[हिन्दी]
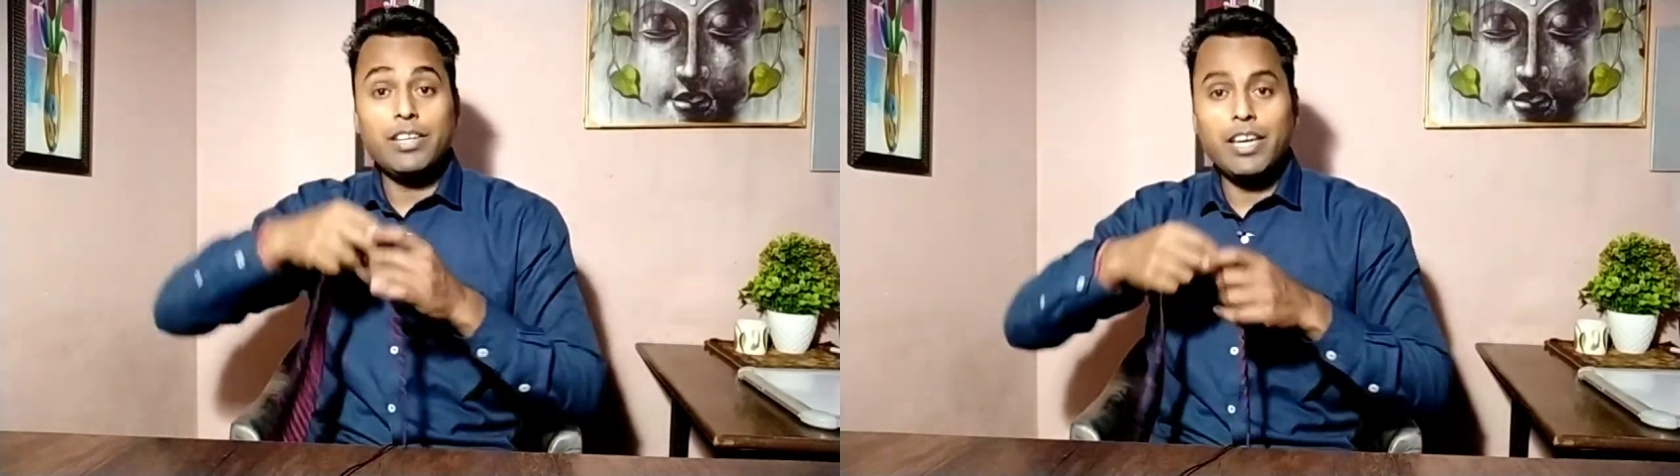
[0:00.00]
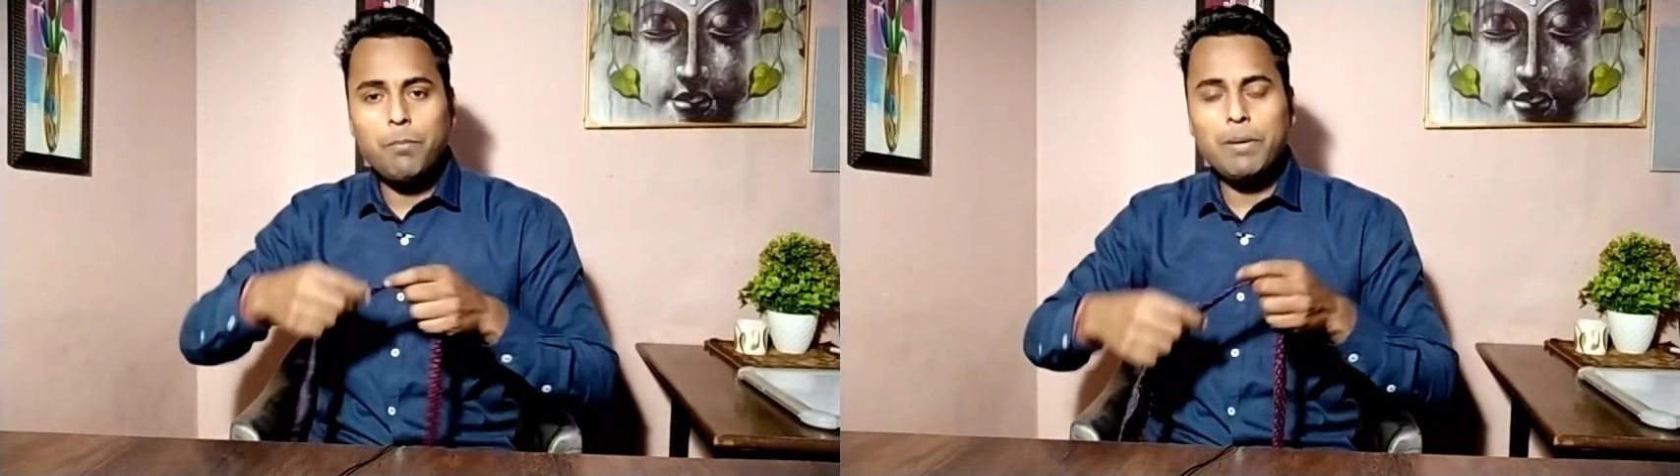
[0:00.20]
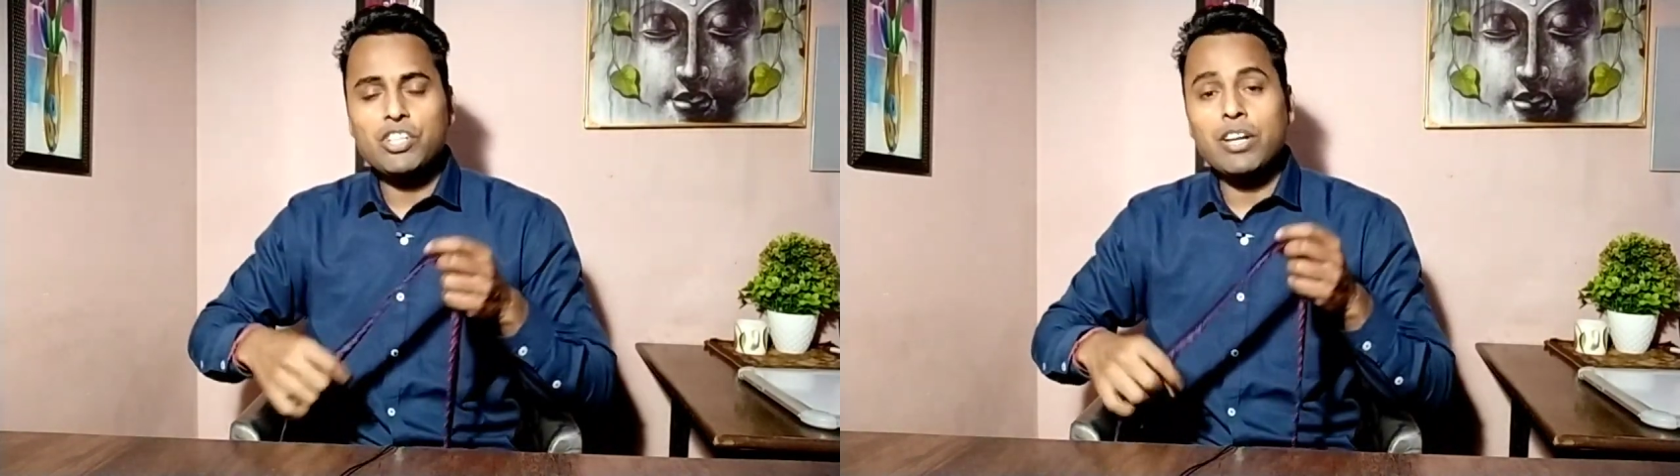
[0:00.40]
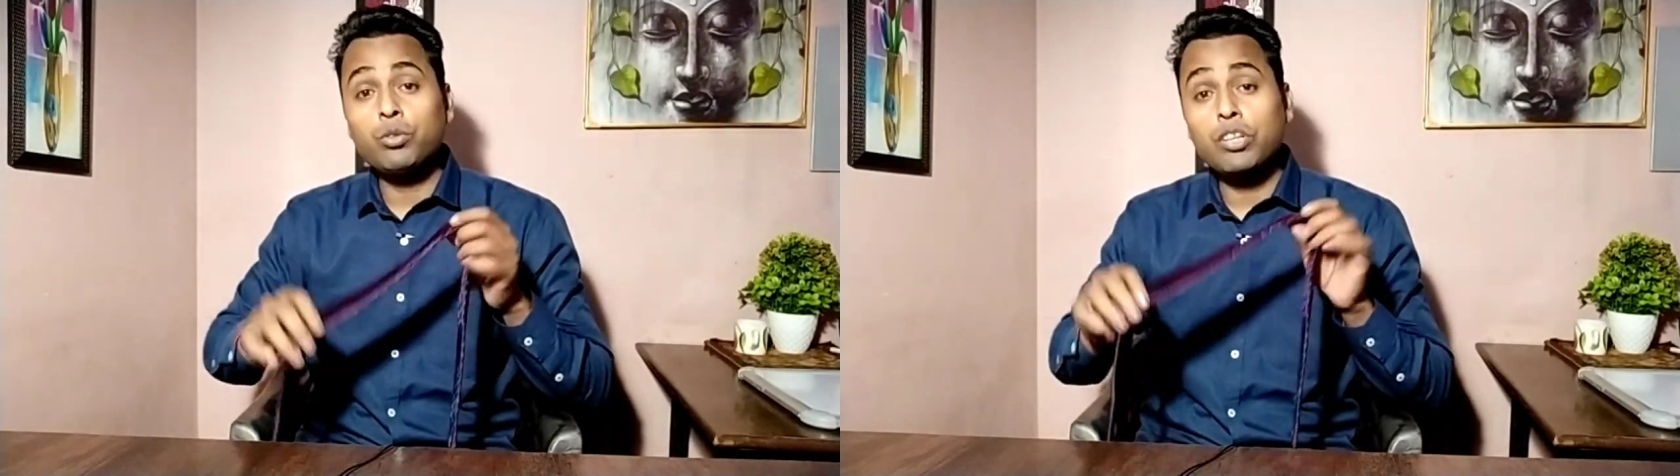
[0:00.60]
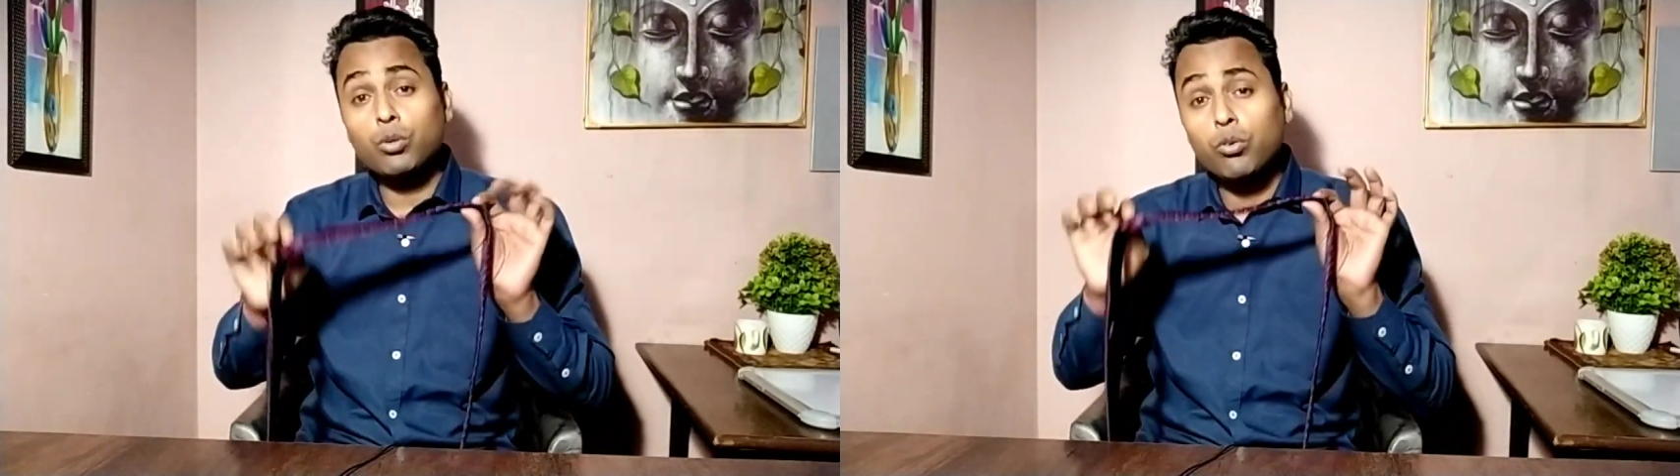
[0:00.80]
यही पहचान
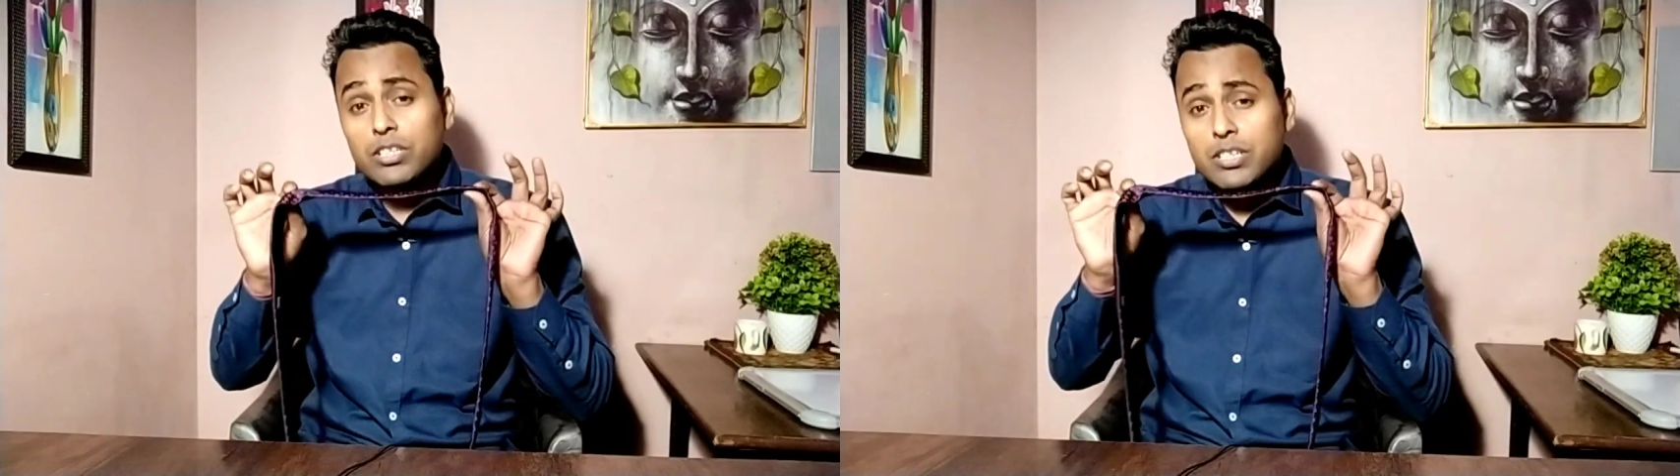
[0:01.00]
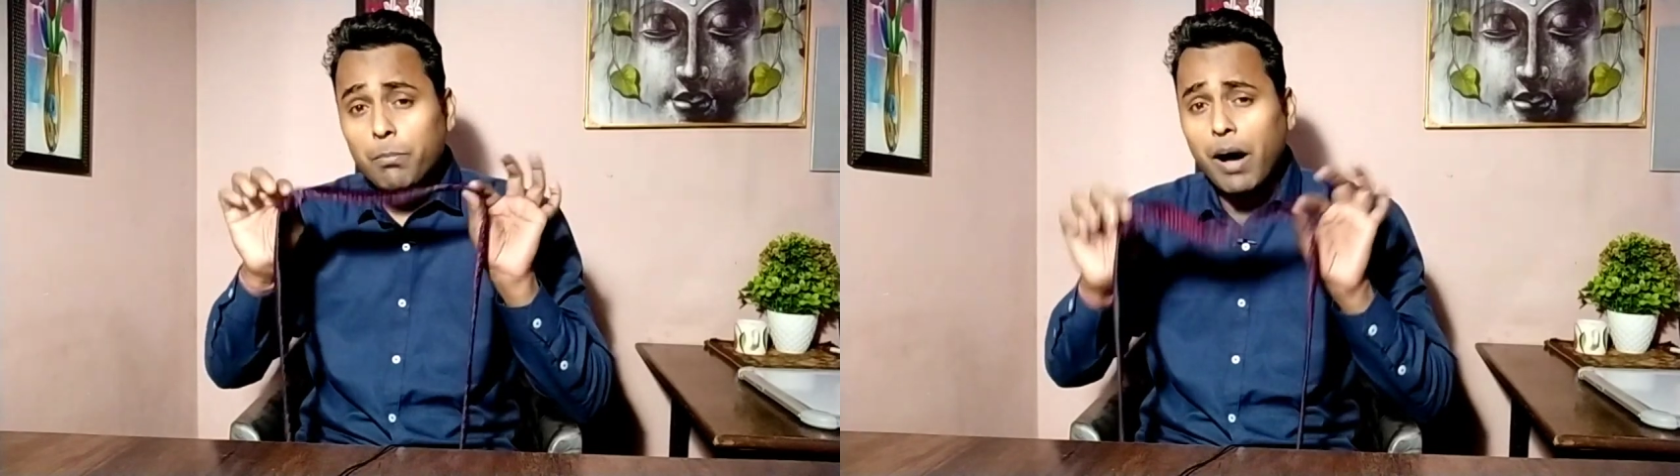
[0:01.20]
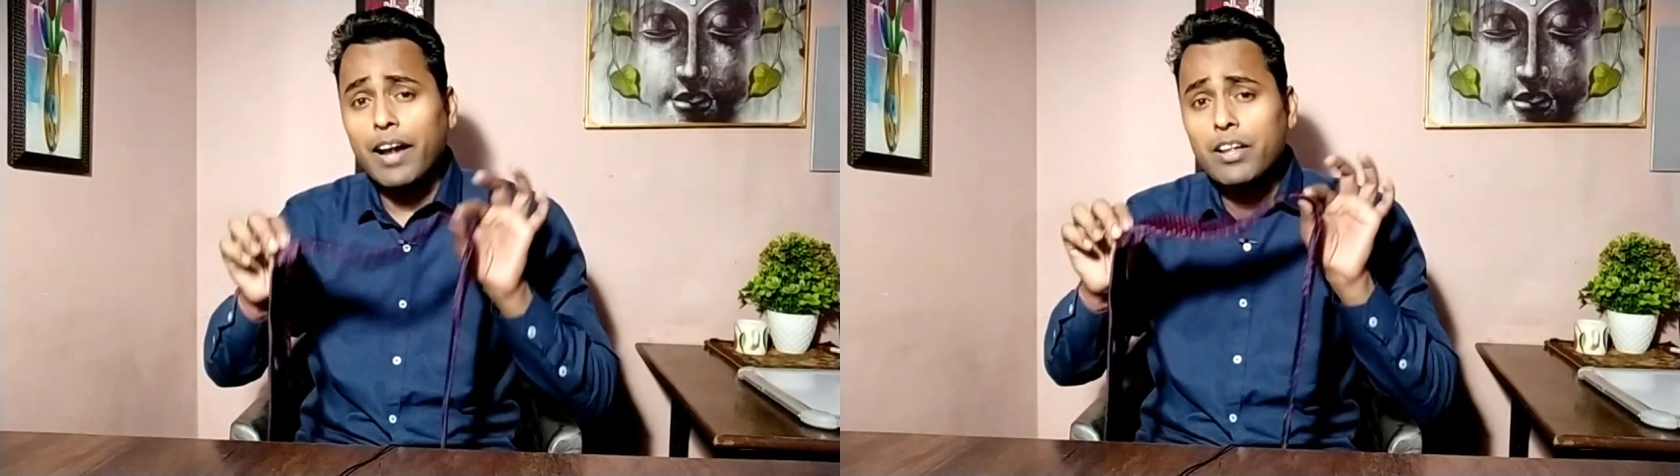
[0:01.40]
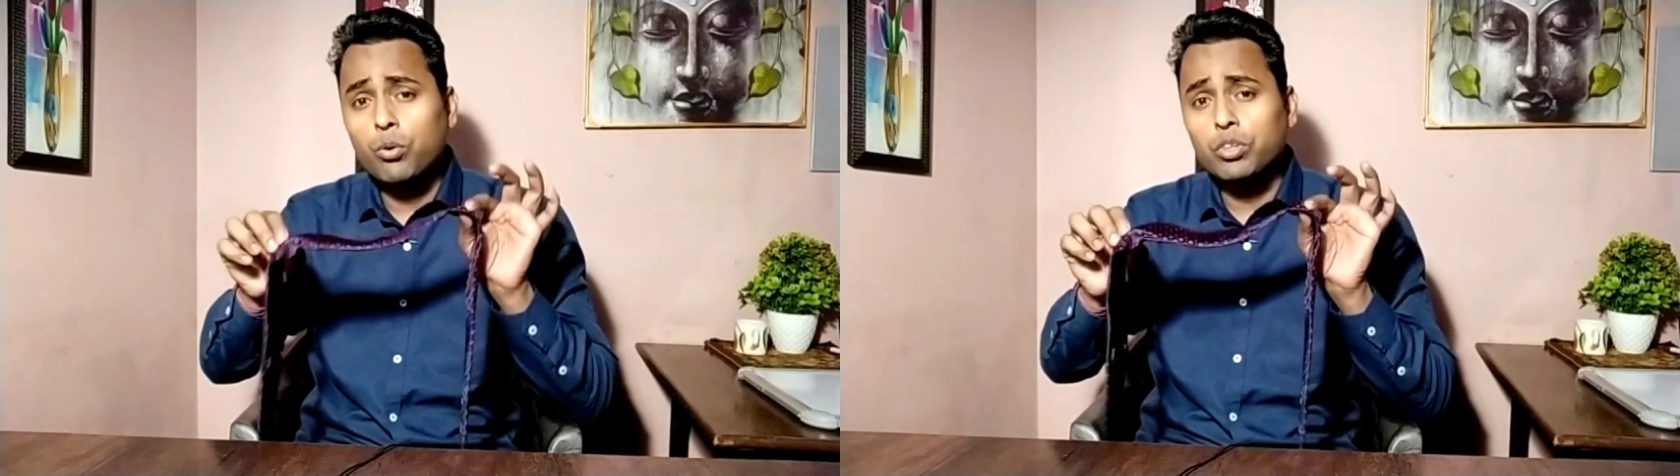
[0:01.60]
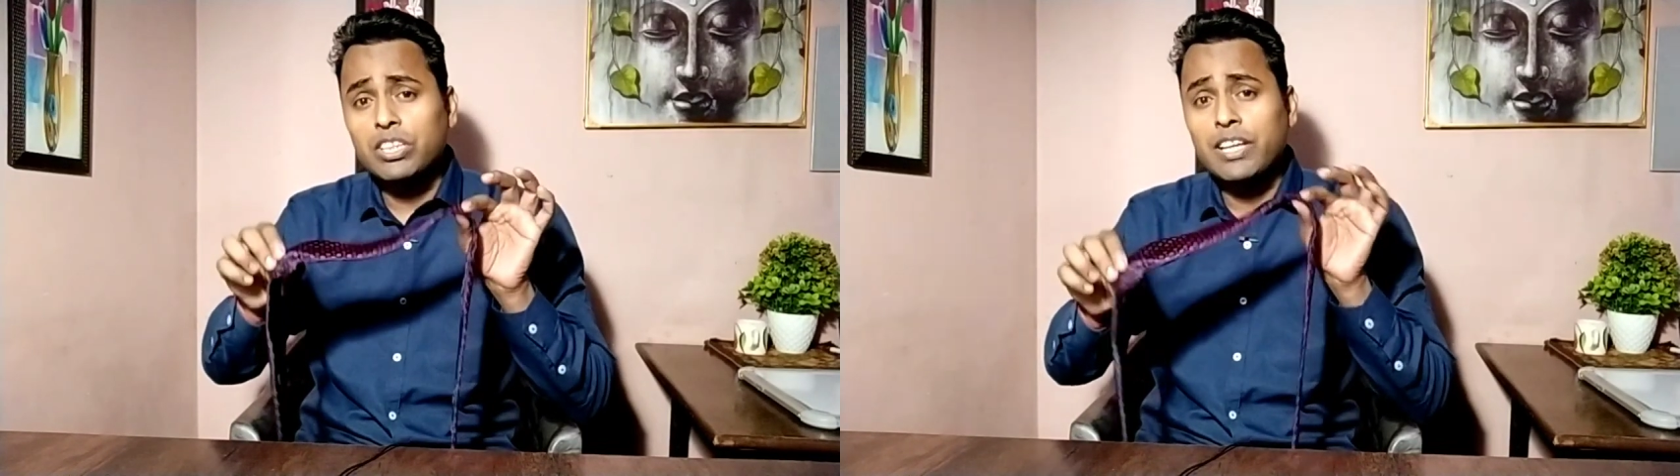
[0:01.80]
होती है थोड़ी सी भारी
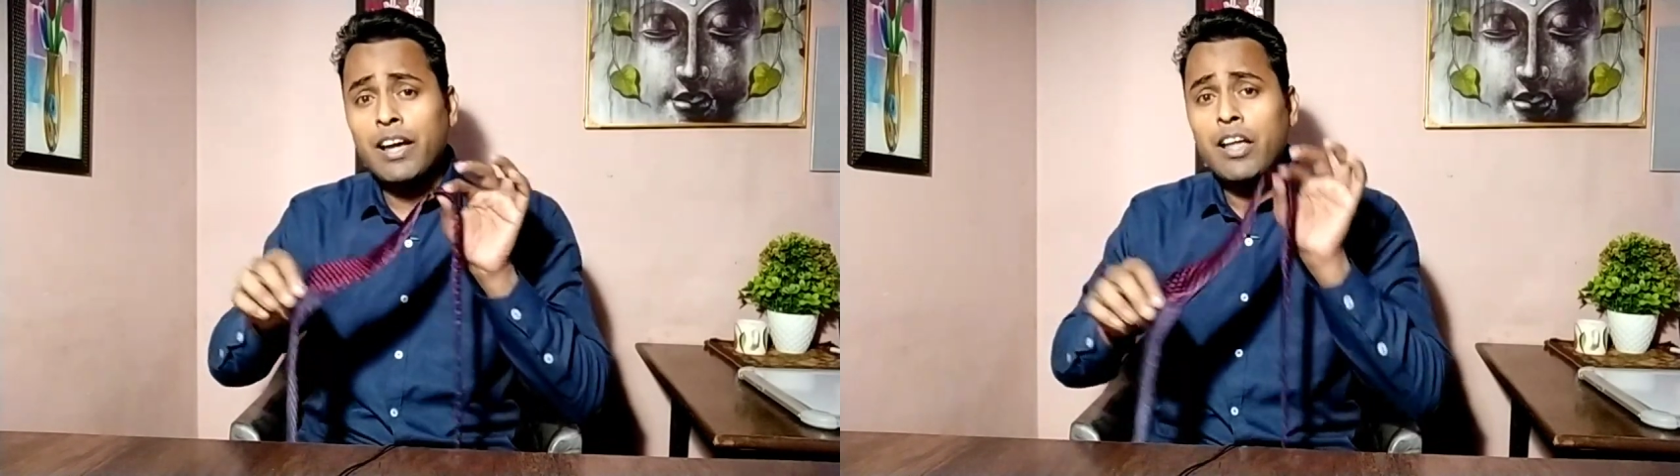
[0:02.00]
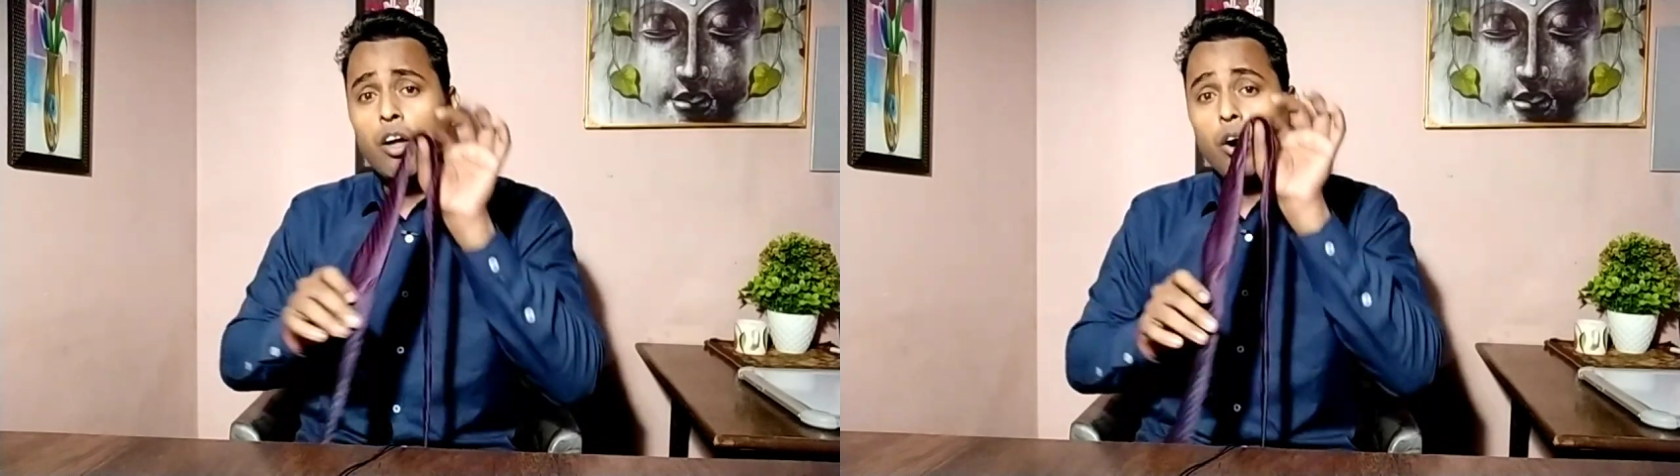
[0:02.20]
होती है